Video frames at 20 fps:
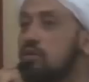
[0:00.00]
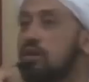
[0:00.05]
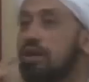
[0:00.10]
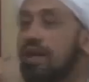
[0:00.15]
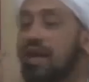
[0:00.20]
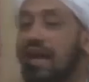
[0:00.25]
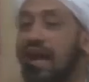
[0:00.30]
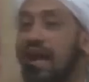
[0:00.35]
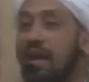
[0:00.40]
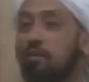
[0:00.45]

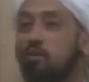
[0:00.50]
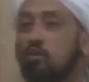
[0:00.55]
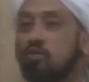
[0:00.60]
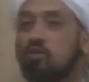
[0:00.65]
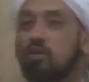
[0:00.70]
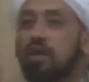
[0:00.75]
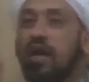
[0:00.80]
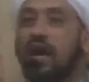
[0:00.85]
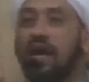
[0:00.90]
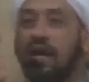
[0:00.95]
kamu
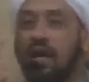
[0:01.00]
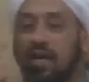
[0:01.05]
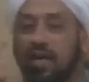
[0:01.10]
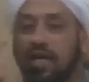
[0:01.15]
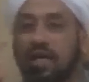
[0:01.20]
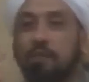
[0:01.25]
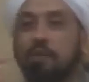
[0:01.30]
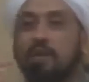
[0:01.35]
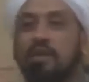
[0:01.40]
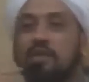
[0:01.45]
juga
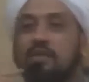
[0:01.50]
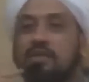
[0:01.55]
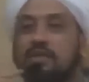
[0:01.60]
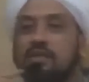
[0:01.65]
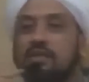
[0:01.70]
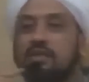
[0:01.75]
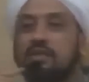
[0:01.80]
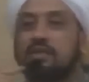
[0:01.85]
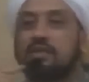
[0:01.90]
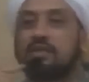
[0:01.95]
kelilipan
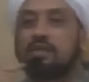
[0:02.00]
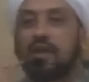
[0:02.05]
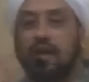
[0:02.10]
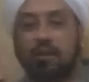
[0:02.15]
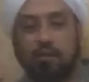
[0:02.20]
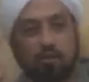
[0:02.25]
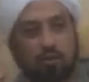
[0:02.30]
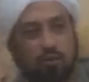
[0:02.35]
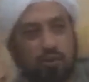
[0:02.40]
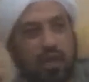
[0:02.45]

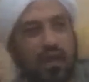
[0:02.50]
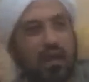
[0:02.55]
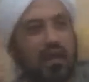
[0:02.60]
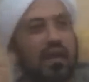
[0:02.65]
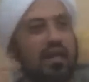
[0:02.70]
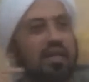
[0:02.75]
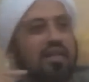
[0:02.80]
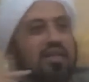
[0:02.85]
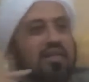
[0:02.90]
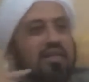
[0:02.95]
kamu juga
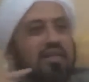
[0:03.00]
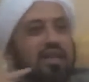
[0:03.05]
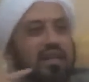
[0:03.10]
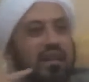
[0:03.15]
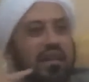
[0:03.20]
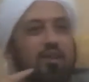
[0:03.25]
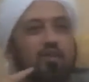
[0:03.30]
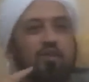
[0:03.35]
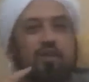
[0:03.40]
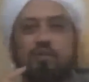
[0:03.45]
akan kena
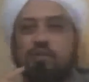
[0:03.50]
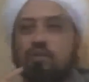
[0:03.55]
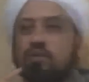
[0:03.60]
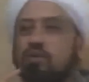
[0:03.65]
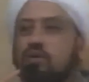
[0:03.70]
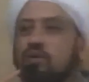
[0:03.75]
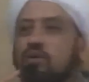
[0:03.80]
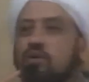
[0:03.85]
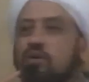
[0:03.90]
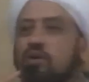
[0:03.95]
itu debu
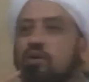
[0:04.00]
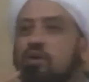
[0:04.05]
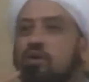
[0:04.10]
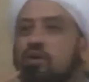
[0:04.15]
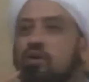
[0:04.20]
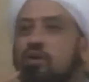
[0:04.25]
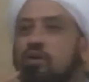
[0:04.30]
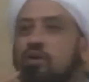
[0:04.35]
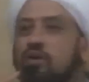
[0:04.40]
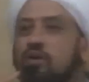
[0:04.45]

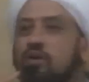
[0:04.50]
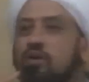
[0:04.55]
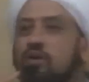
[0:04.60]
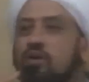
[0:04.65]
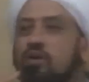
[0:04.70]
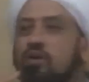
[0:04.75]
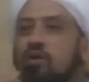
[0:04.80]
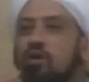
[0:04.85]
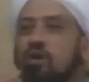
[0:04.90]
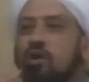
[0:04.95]

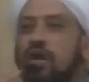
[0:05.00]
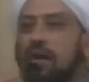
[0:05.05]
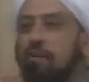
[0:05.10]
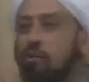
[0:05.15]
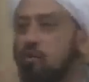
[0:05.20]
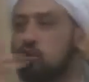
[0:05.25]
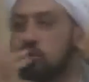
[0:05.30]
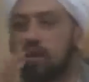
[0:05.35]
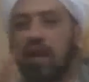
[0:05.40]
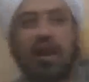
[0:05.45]
kamu
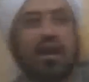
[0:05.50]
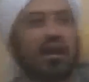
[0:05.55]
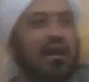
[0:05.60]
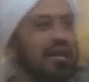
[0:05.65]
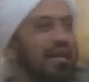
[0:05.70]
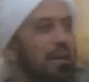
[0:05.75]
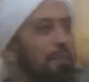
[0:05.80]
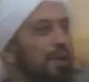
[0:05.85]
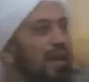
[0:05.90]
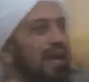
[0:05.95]
juga akan
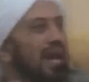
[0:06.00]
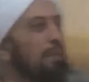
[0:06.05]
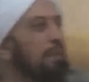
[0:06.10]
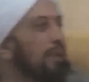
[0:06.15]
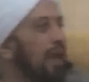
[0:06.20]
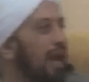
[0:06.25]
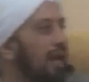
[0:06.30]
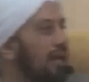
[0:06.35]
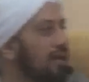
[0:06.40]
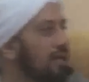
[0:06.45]
nabrak-nabrak